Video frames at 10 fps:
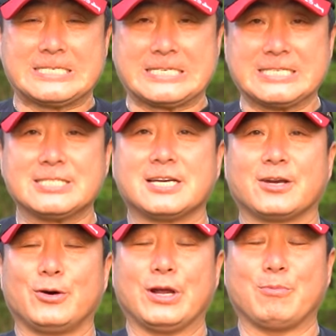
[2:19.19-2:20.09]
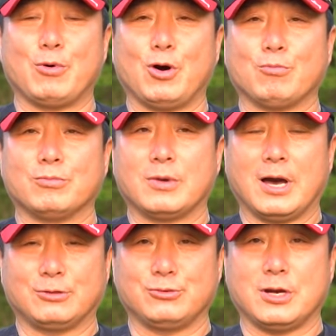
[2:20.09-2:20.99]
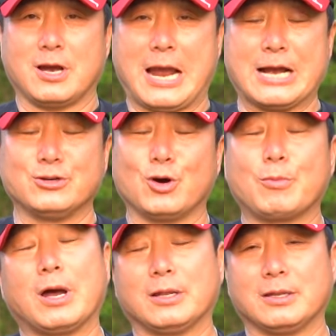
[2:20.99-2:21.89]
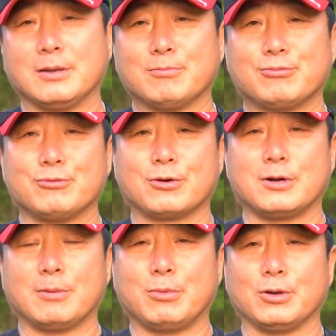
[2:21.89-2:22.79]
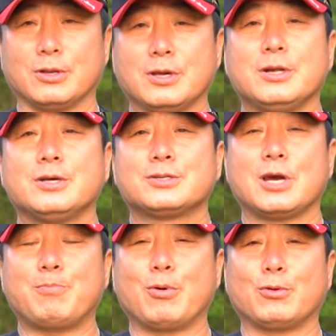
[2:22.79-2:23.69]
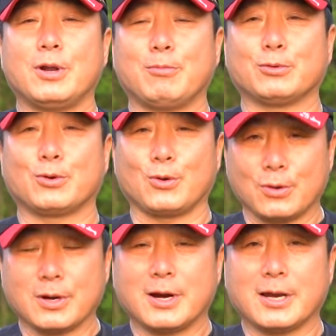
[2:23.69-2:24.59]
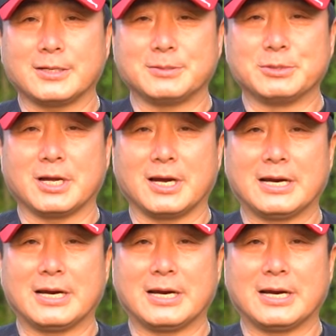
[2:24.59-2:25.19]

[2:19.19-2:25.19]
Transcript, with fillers: 진짜 현행범 아주 그냥 강력한 붕어를 한번 체포를 해보도록 하겠습니다